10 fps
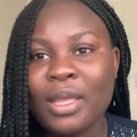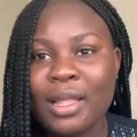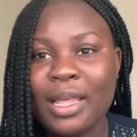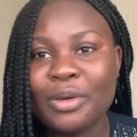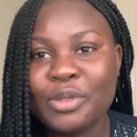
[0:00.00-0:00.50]

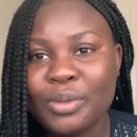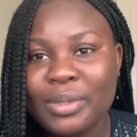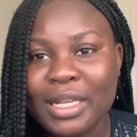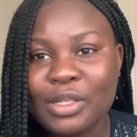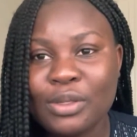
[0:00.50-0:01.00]
les
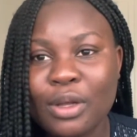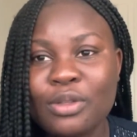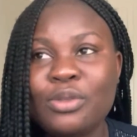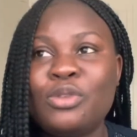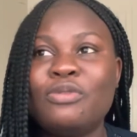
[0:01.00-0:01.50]
résultats
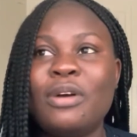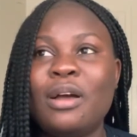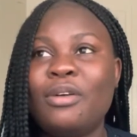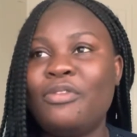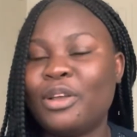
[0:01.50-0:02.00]
sortent, tu
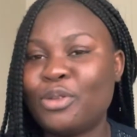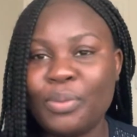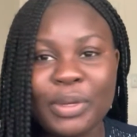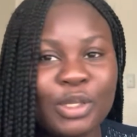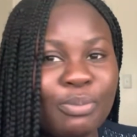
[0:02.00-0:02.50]
vas faire ton
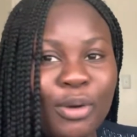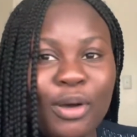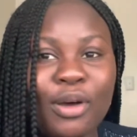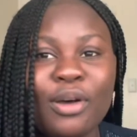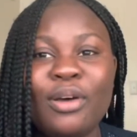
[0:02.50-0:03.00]

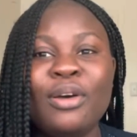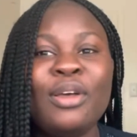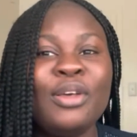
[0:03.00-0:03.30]
passeport, euh,